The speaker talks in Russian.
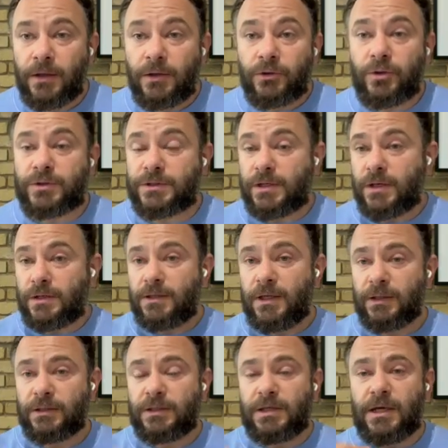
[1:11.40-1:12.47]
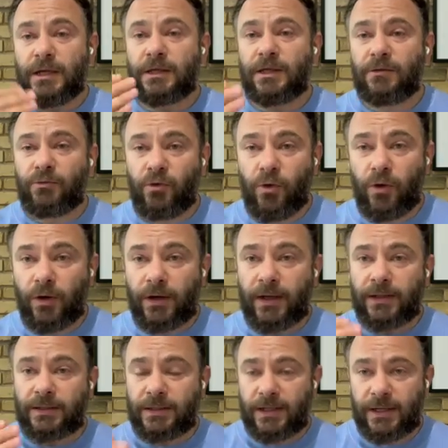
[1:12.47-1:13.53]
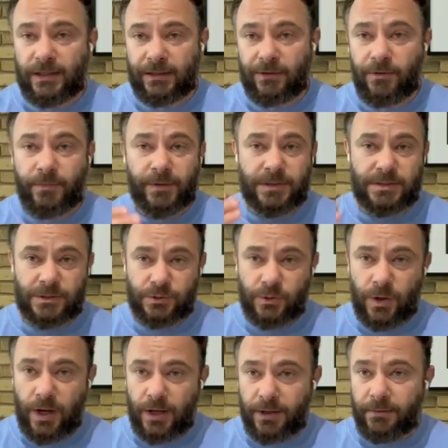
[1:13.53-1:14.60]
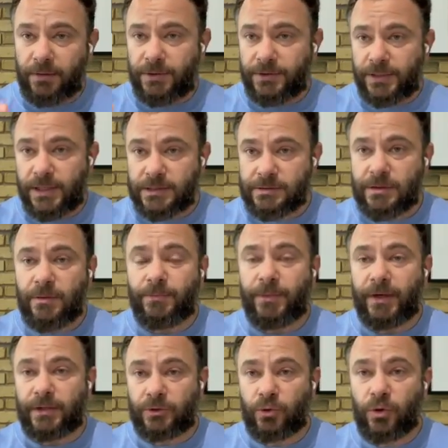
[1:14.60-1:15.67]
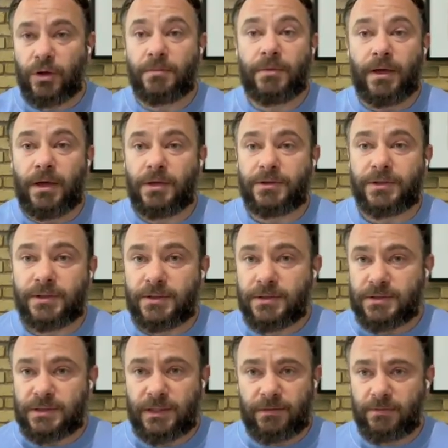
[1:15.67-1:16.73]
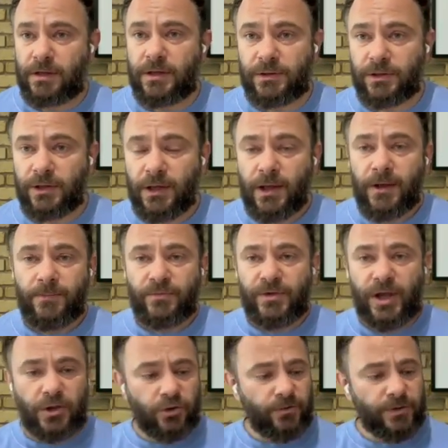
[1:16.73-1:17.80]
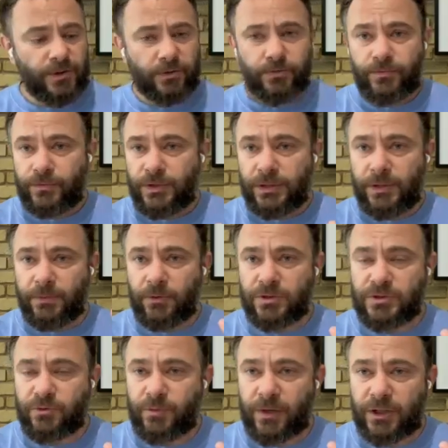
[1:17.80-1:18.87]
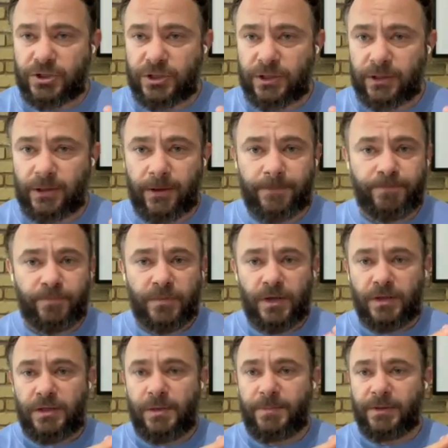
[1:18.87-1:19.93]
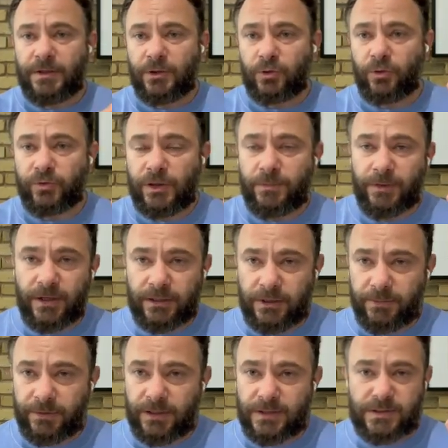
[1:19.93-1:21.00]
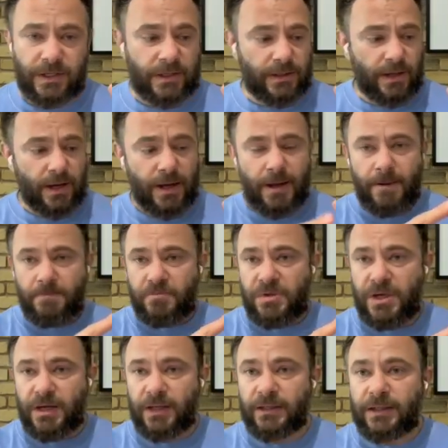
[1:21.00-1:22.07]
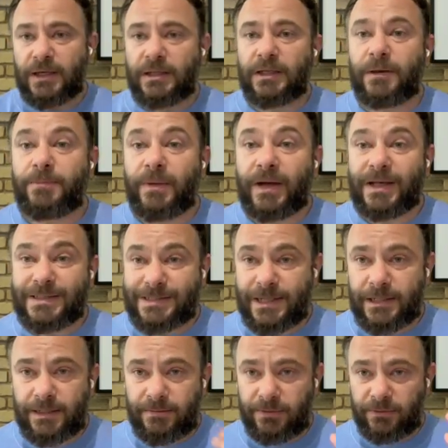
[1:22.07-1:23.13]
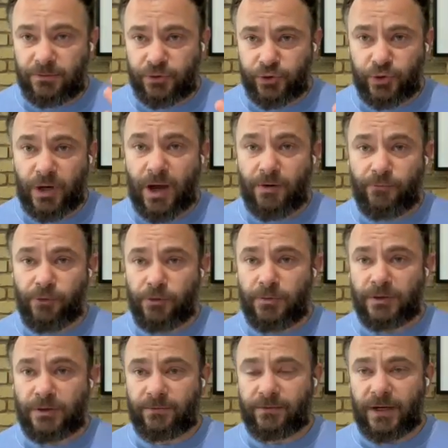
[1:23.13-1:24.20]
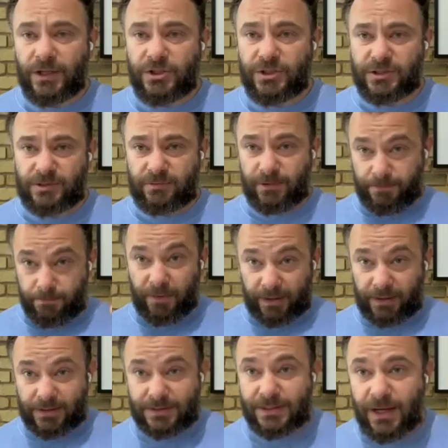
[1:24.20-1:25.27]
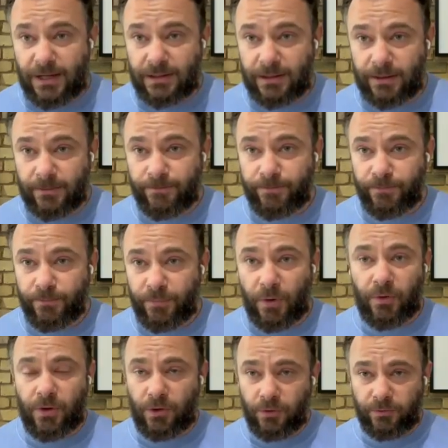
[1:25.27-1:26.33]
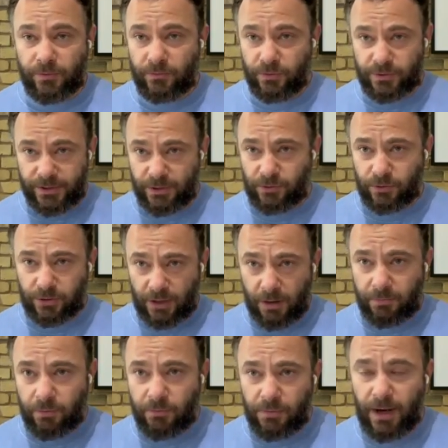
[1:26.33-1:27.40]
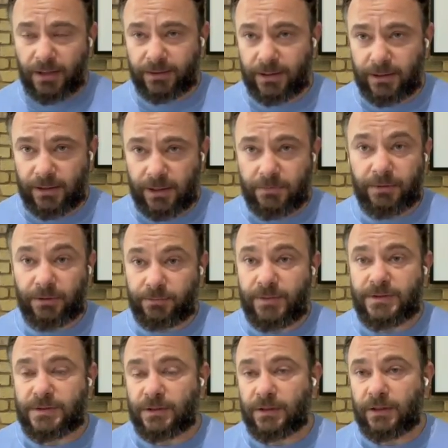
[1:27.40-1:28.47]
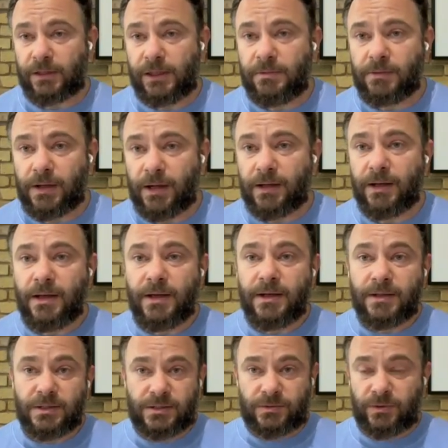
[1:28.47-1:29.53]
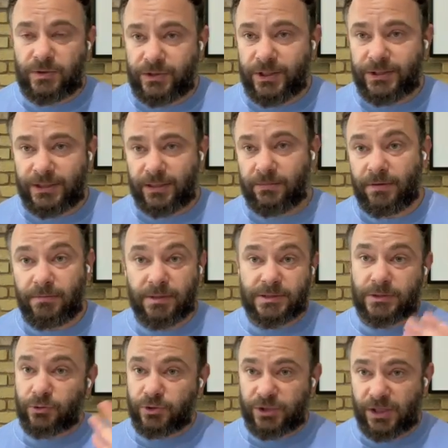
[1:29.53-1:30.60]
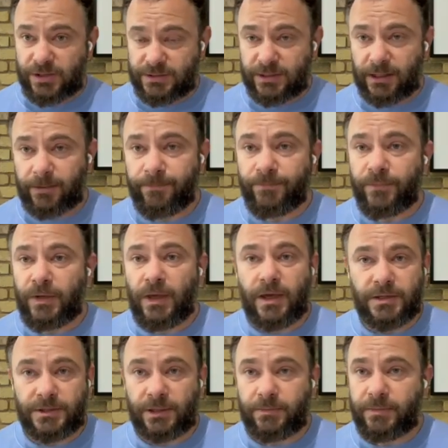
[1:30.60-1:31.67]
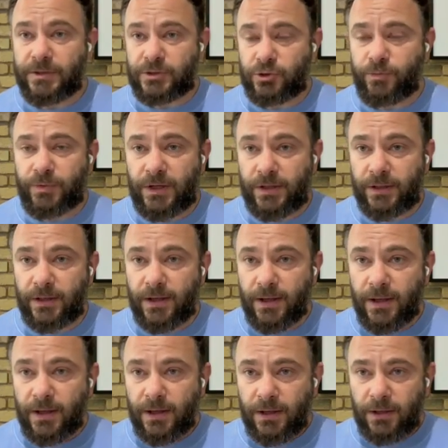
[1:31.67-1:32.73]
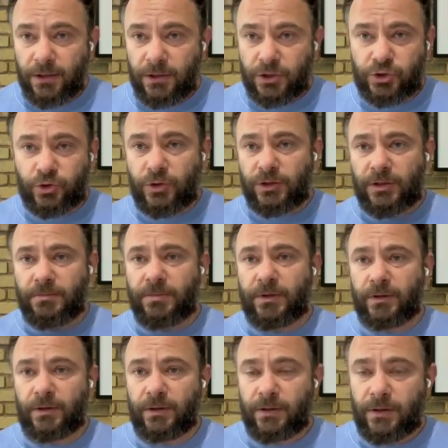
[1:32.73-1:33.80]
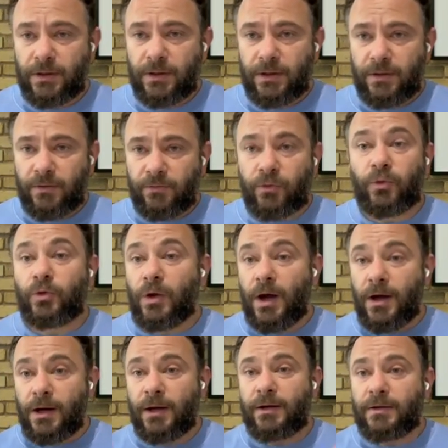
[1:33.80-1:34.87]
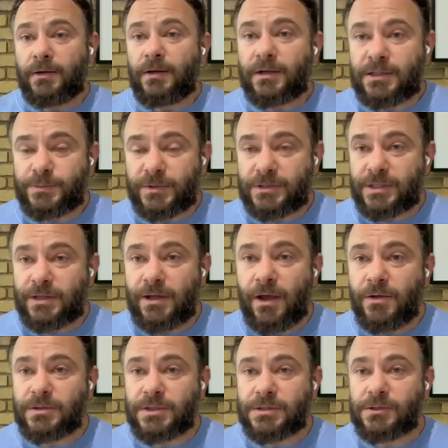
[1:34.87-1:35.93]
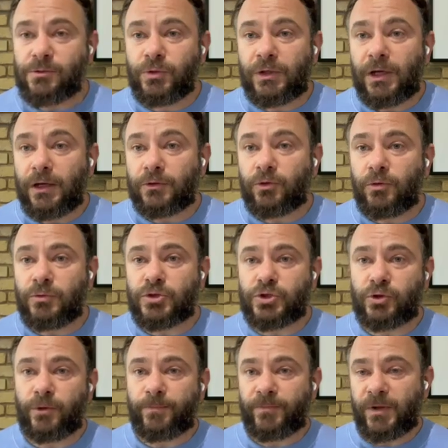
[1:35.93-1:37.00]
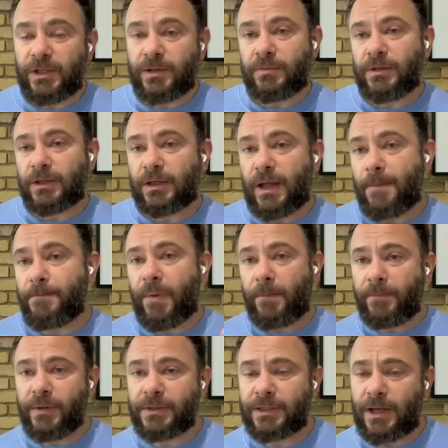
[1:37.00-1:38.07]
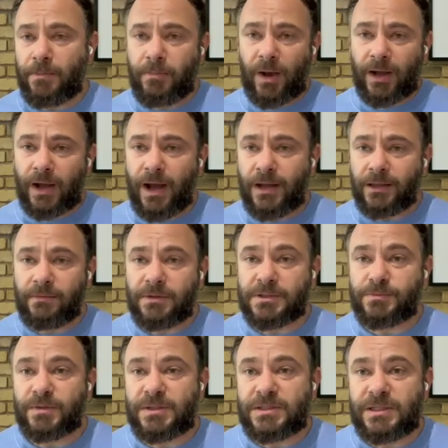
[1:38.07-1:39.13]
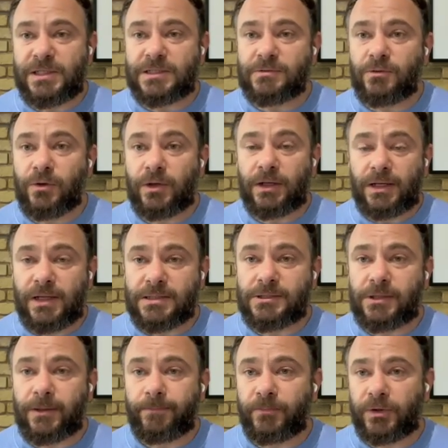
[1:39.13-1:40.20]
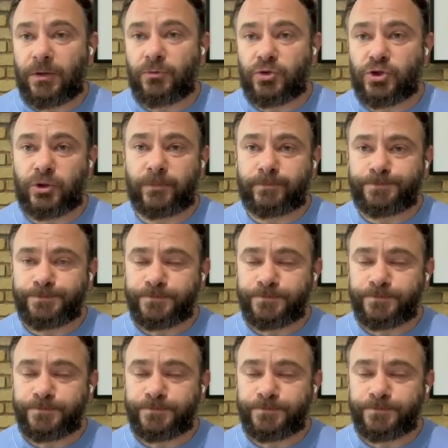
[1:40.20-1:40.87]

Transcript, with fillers: То есть нет ни одного конкретного процессуального действия по итогам этих заявлений. Я не увидел ни допросов Порошенко, ни подготовки проекта подозрения, ни конкретных показаний Медведчука, оформленных в качестве показаний по уголовному делу на бумаге и подписанных им как свидетелем, либо соучастником этих преступлений. Что это было? В куларах распространяются слухи о том, что это была такая попытка Баканова спасти свое кресло, потому что